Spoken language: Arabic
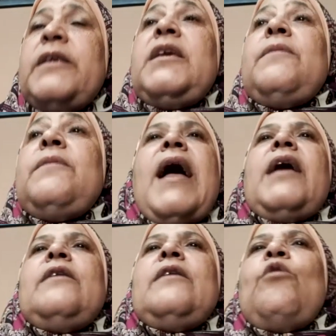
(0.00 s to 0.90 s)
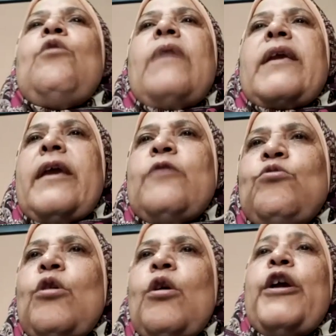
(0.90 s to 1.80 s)
نيجي بقى اللي هم
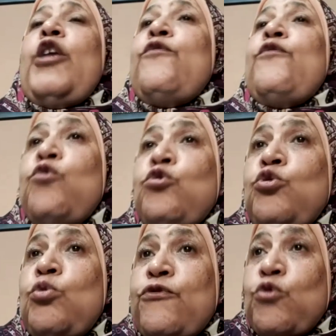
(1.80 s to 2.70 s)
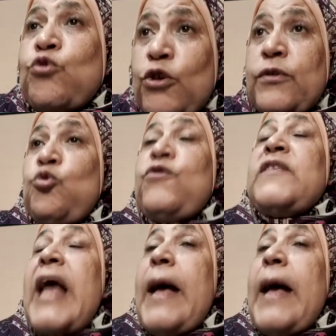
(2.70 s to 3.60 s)
كانوا الفودو والستروكس
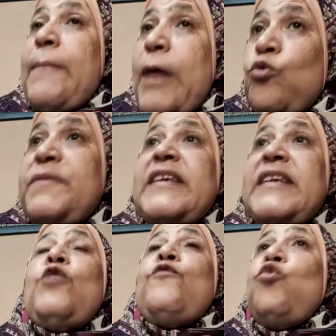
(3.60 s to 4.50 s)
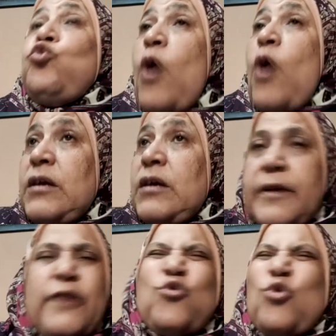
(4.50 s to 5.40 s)
بيستعملوا بالذات الفودو اكتر
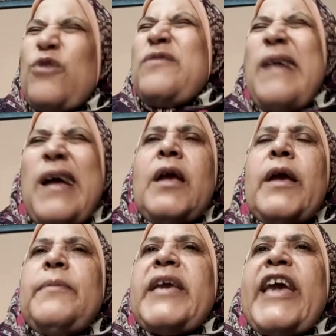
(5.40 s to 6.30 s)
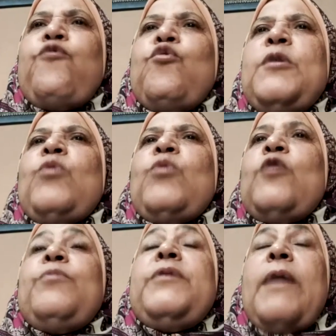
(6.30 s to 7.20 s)
الستروكس بقى بيخافوا منه
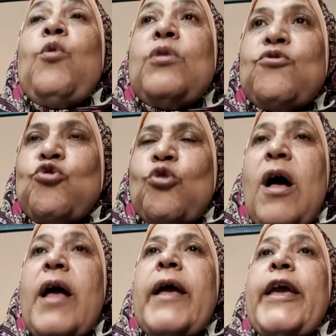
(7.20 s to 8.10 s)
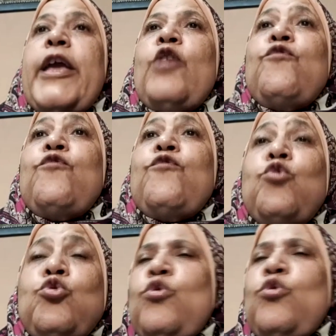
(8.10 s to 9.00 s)
لانه بيموت بسرعه
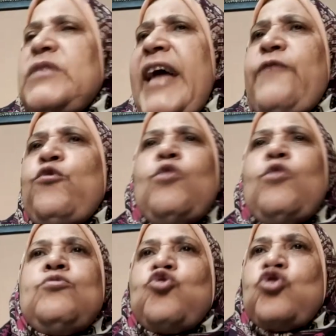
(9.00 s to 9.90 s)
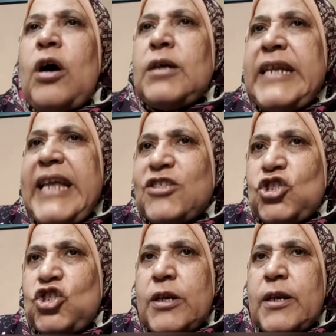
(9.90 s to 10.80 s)
الفودو انت عارف نوع من مشتقات
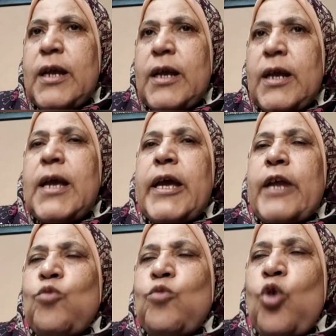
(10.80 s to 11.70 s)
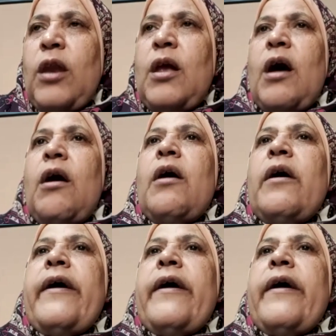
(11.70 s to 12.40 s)
الحشيش المخلقه